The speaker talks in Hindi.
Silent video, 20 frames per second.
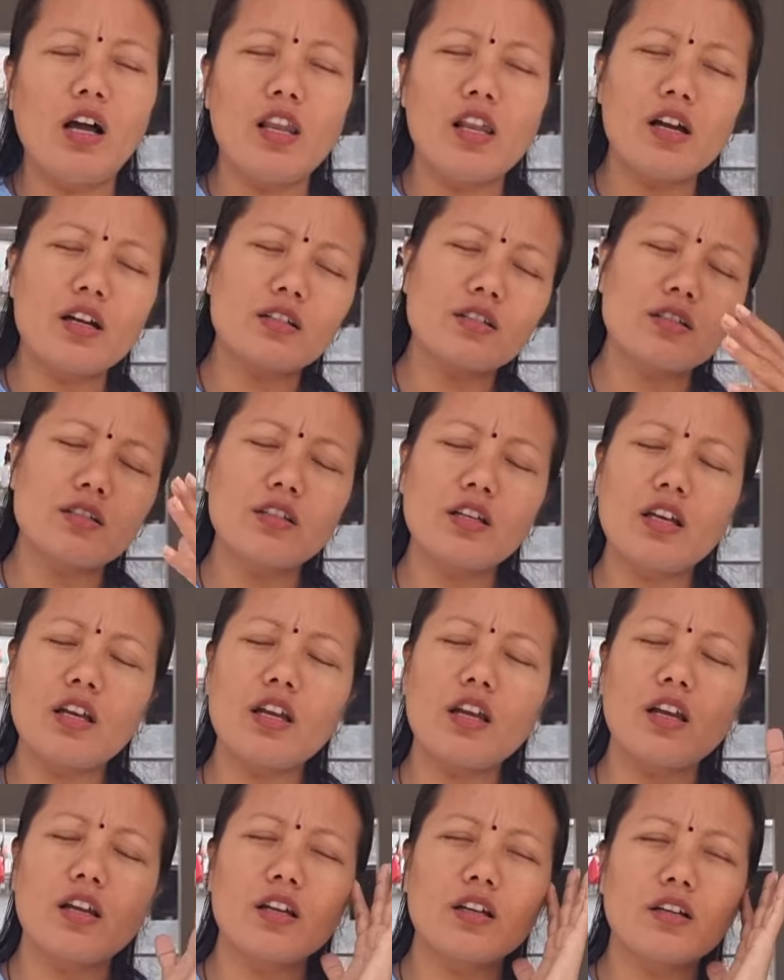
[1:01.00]
अलग से
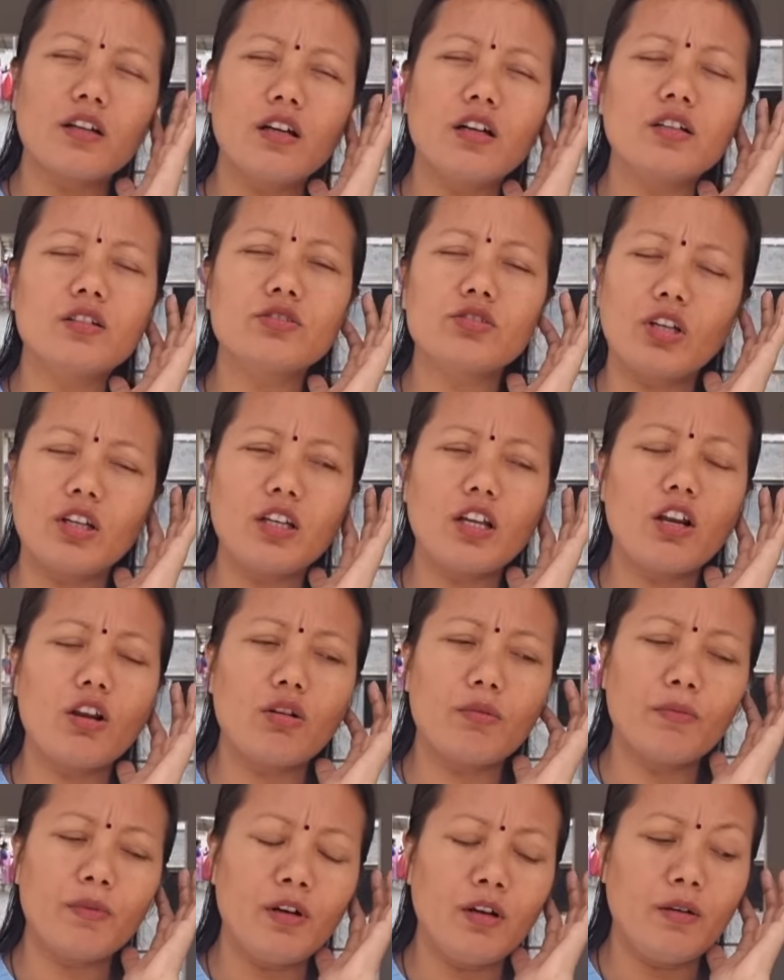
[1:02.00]
एक चैनल
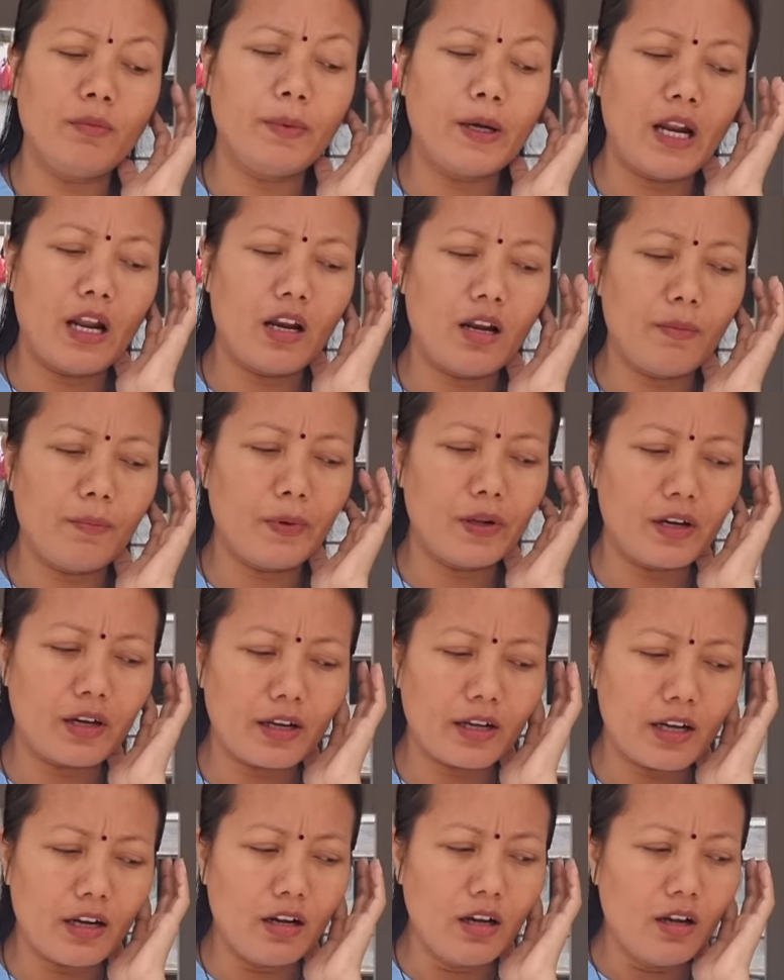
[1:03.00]
बनाना
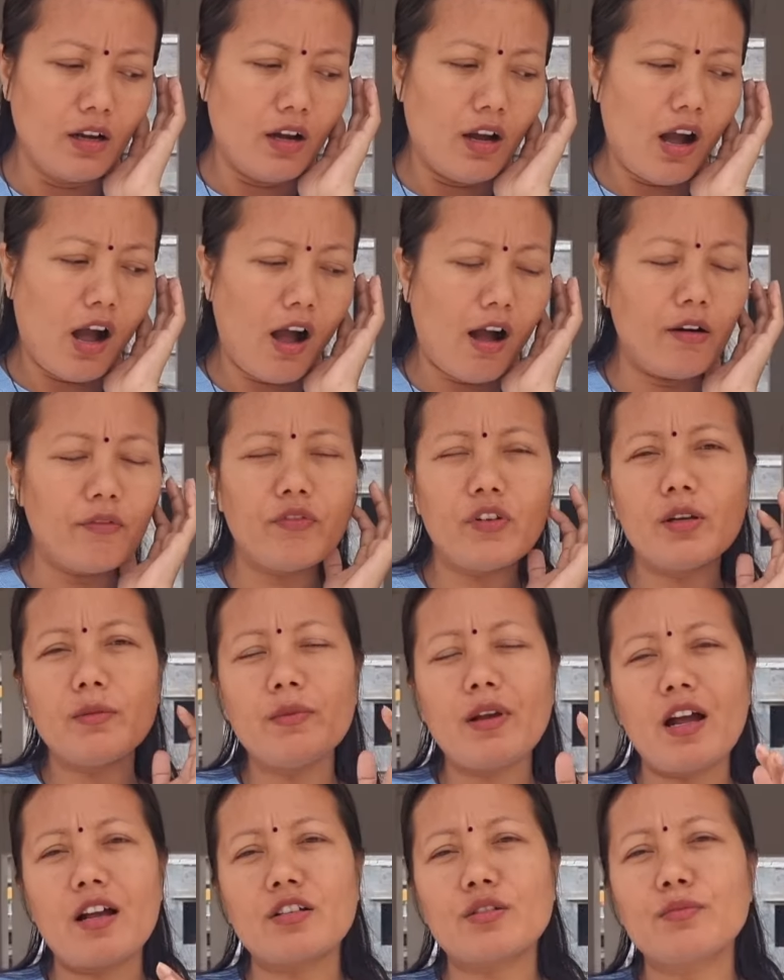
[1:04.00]
पड़ेगा फिर
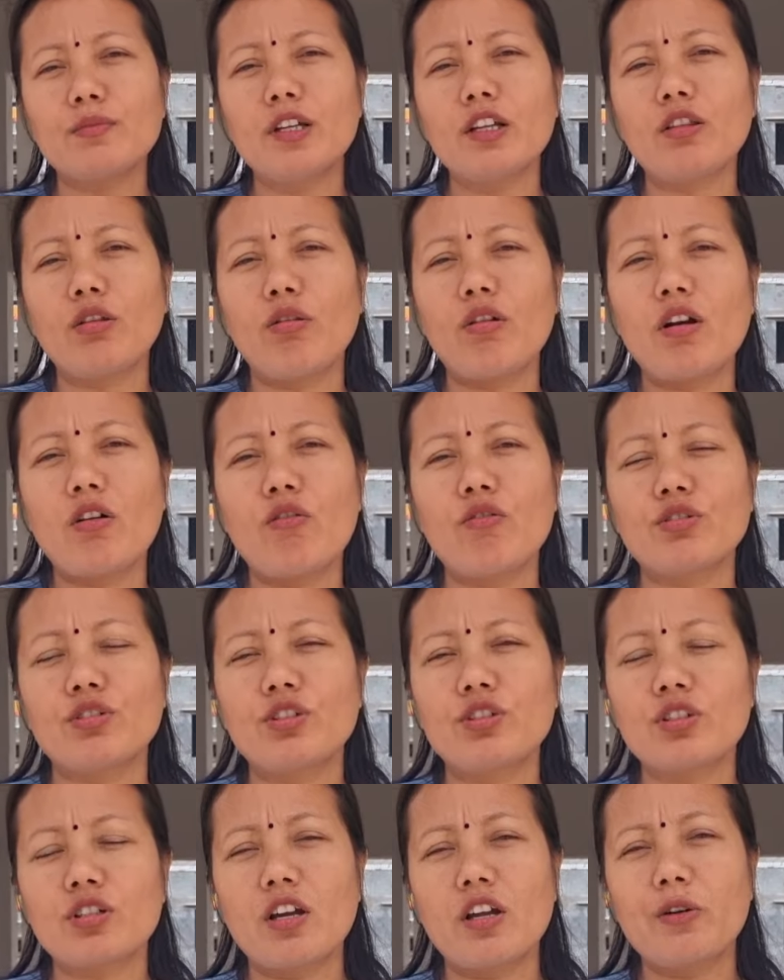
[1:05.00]
भी आज मैं थोड़ा
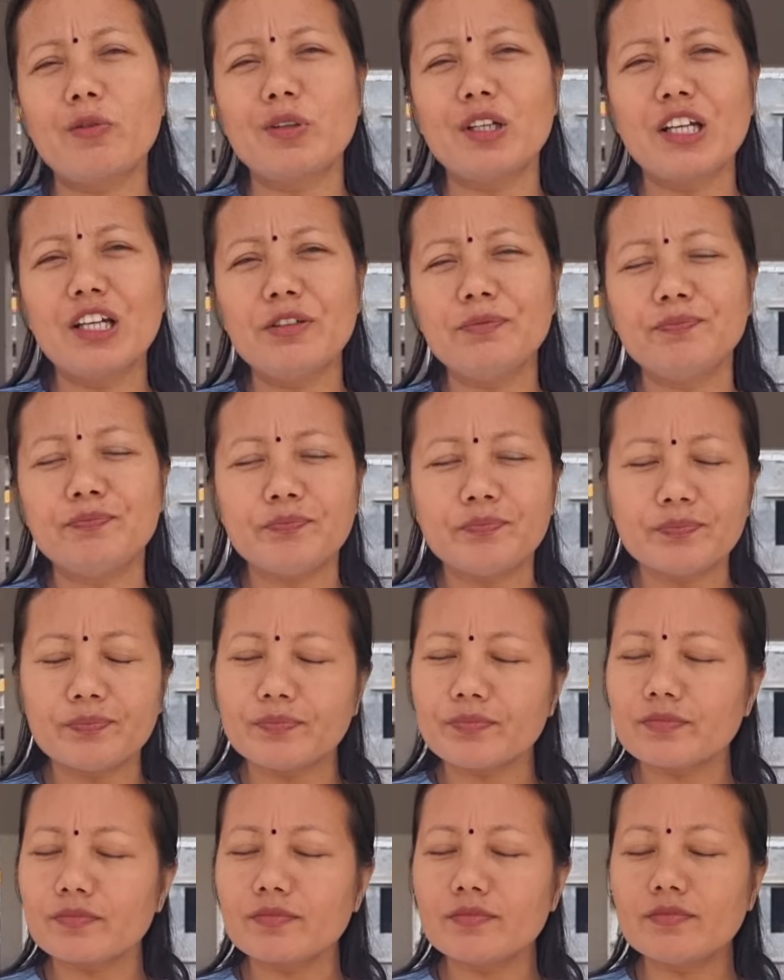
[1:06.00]
कोशिश करूँगी
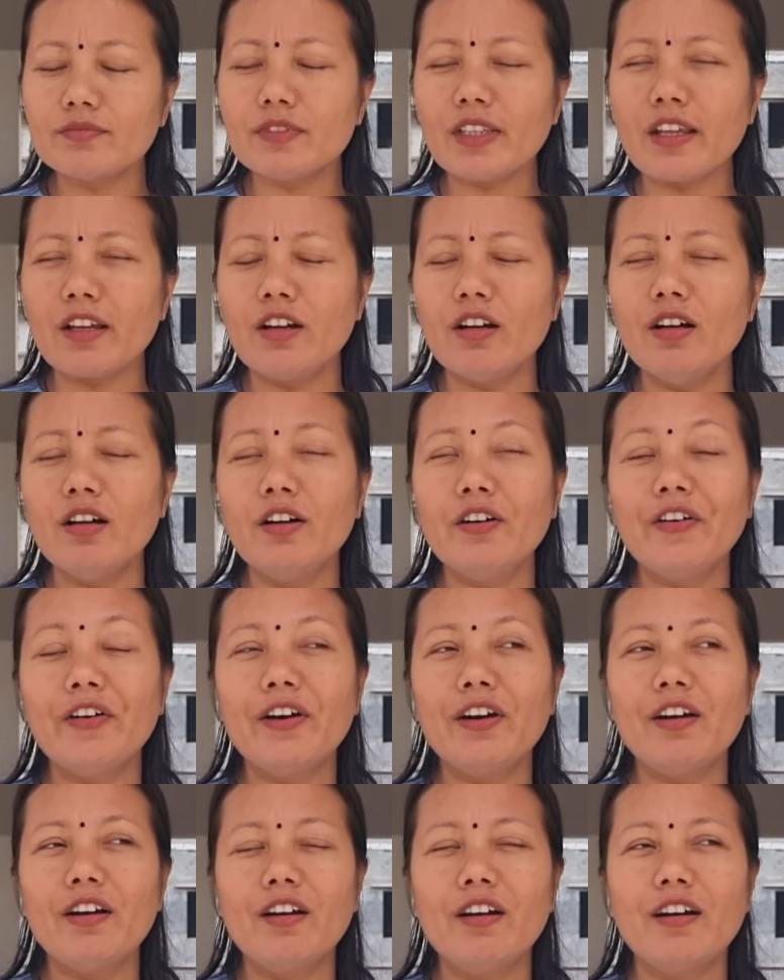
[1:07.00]

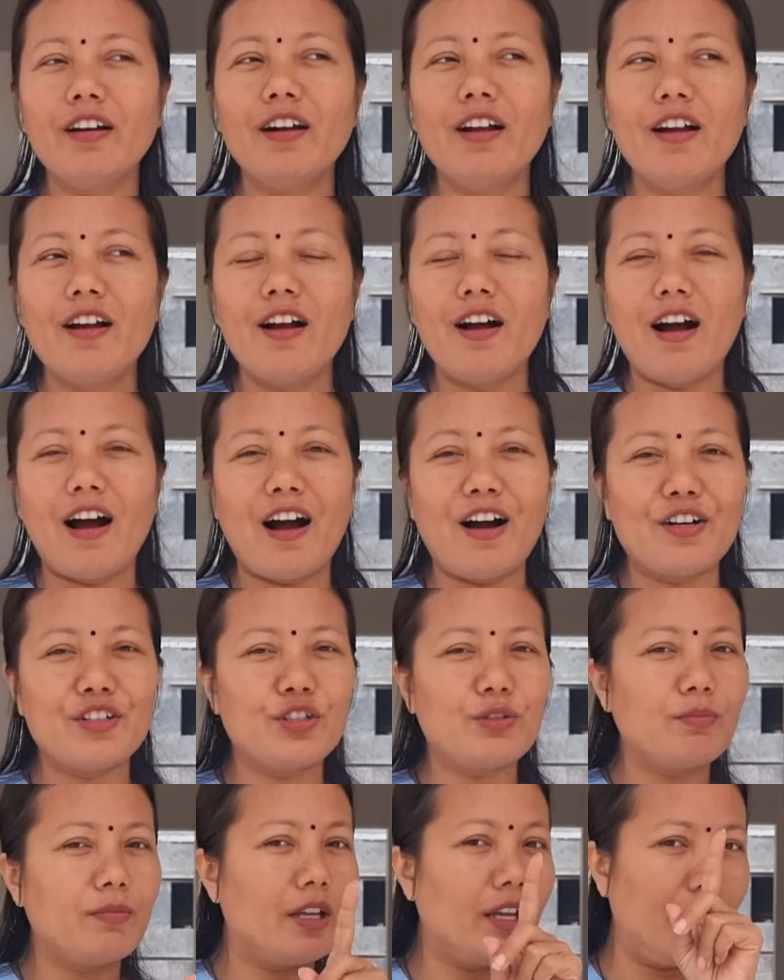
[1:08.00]
और
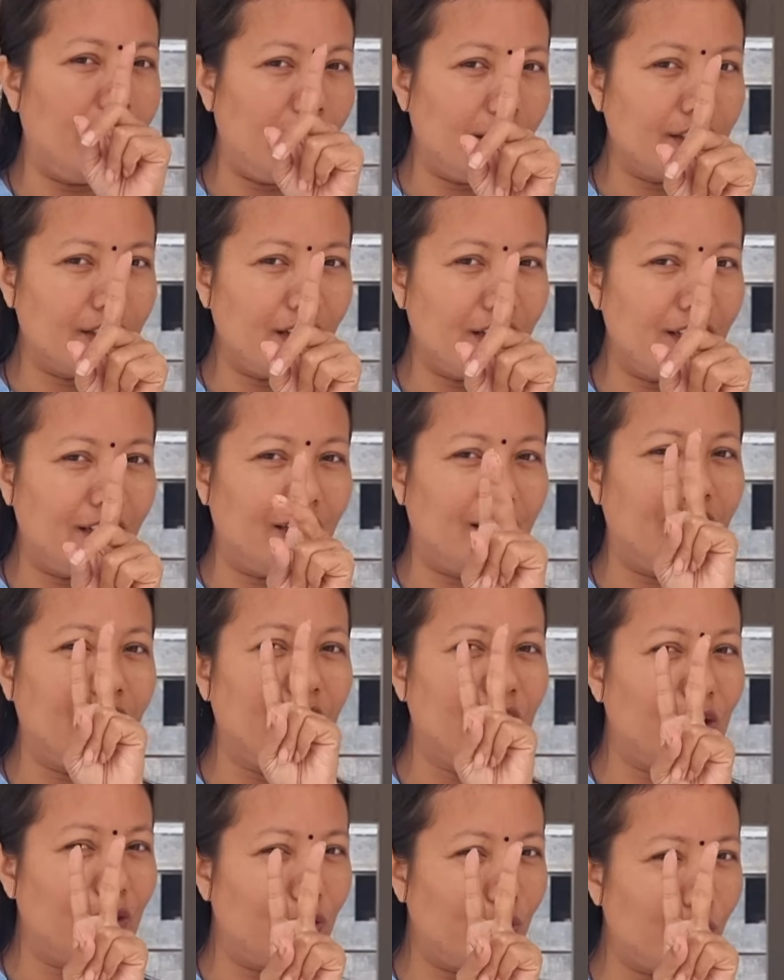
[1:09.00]
आज मैं एक नहीं
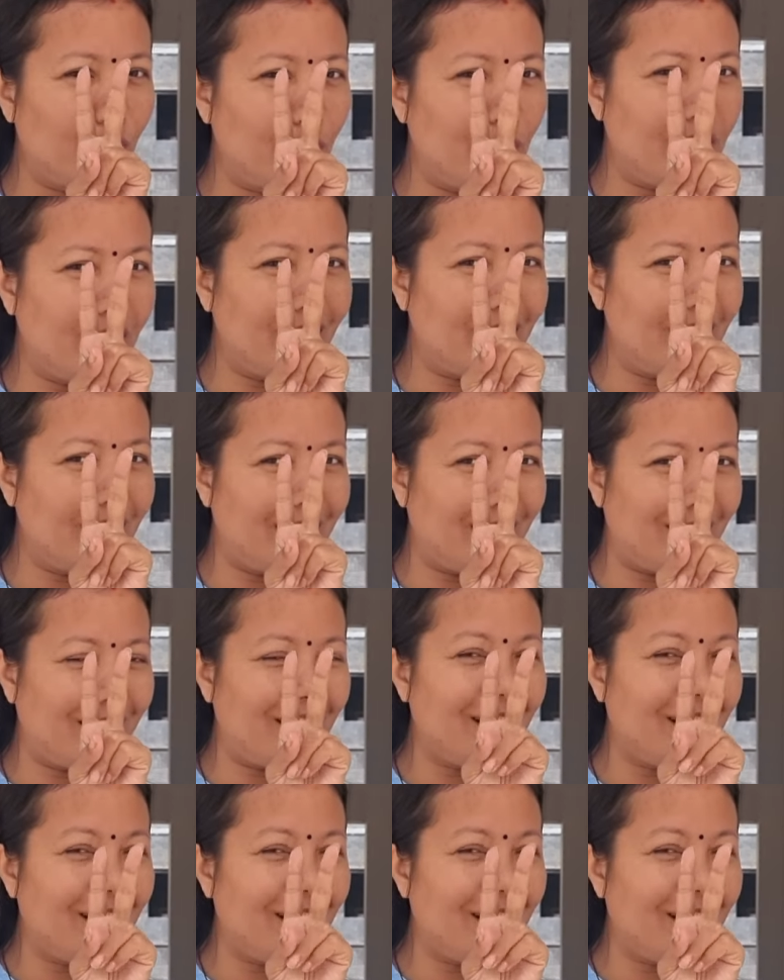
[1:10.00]
दो नहीं